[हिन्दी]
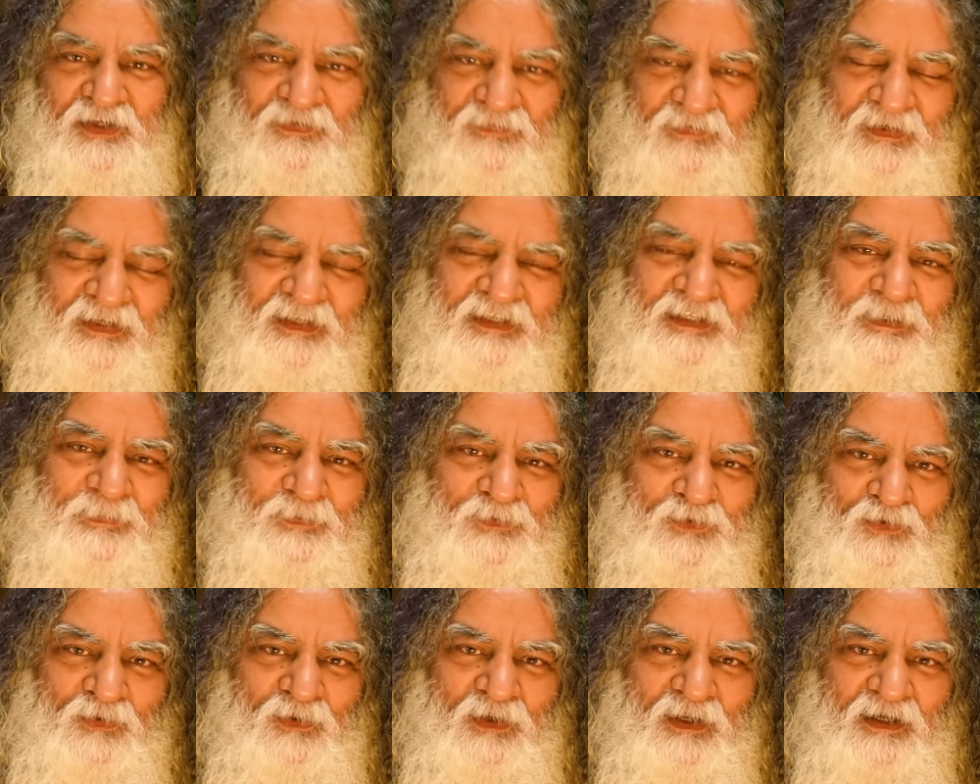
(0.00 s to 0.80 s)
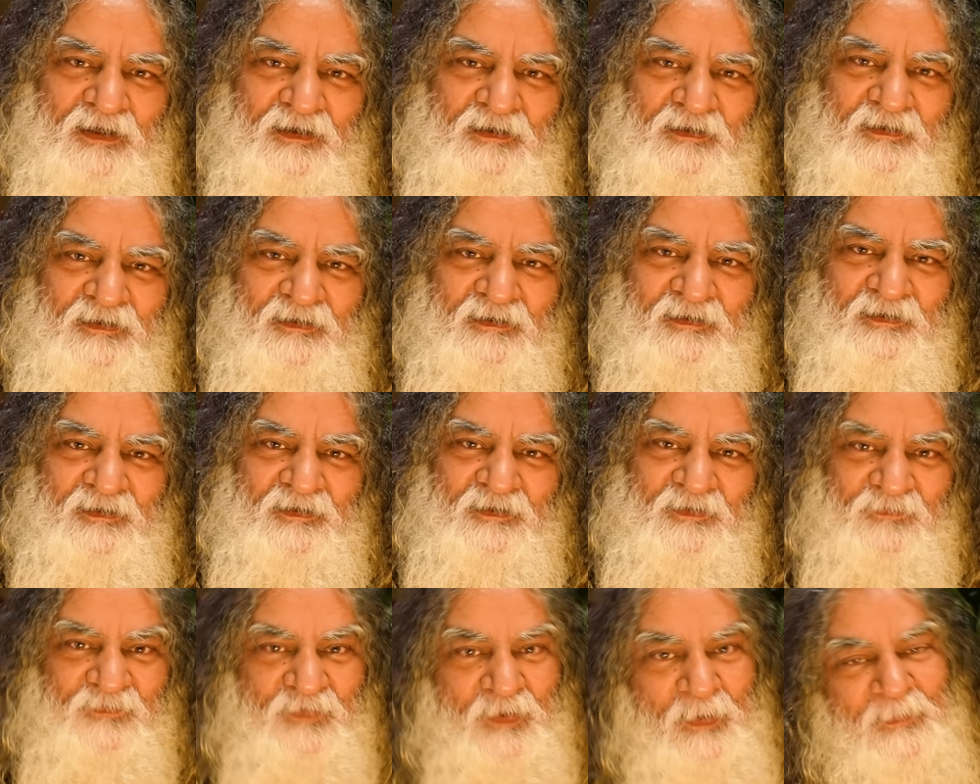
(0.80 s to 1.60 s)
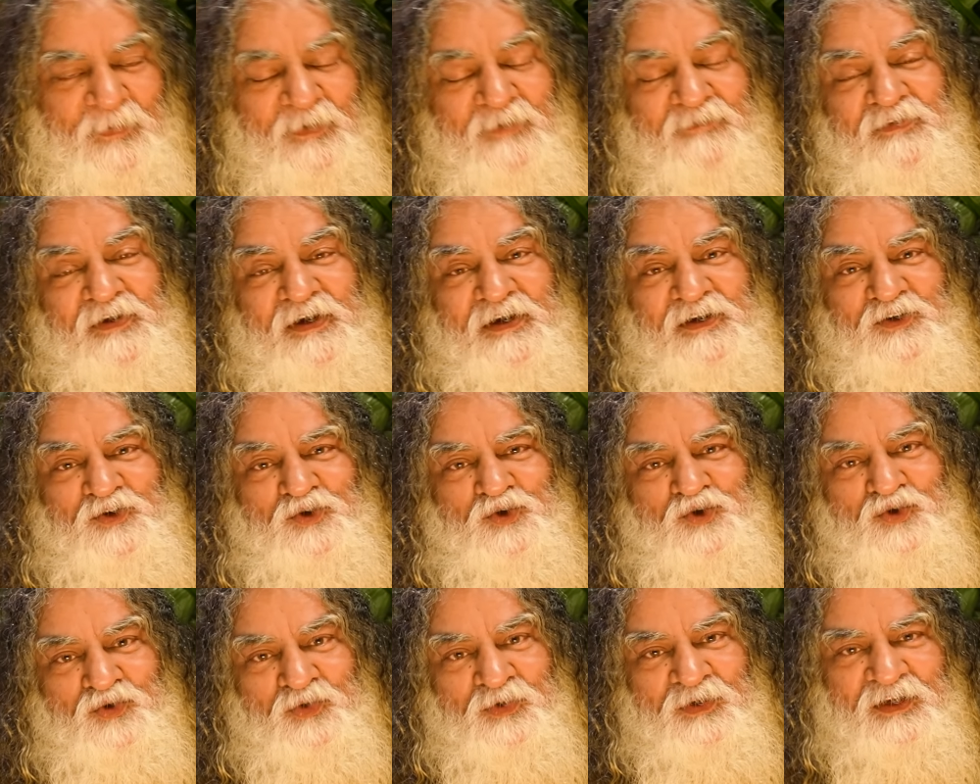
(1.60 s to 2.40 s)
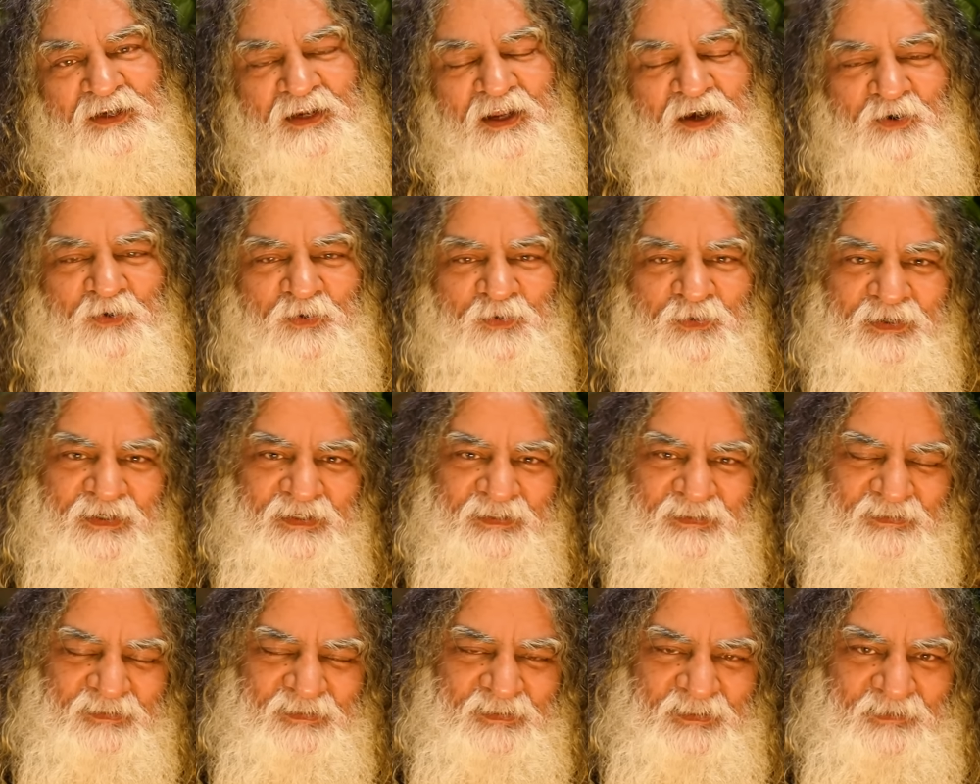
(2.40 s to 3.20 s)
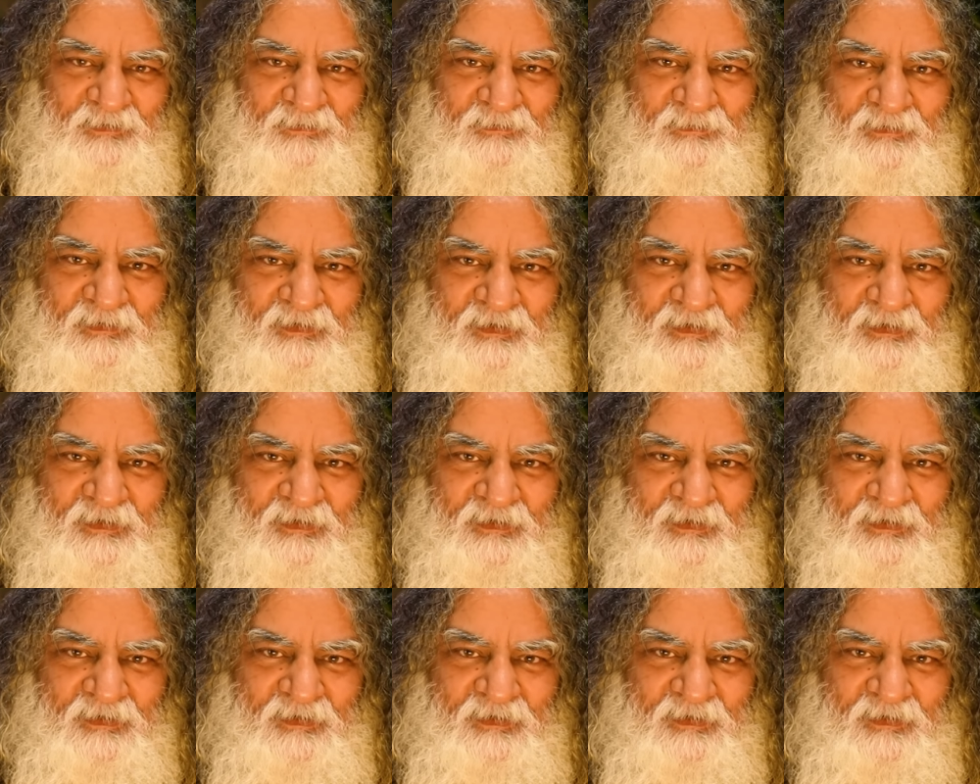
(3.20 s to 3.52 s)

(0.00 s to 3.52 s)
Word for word: शिव ने जब सुना वे भी वे सुनना हो गए थे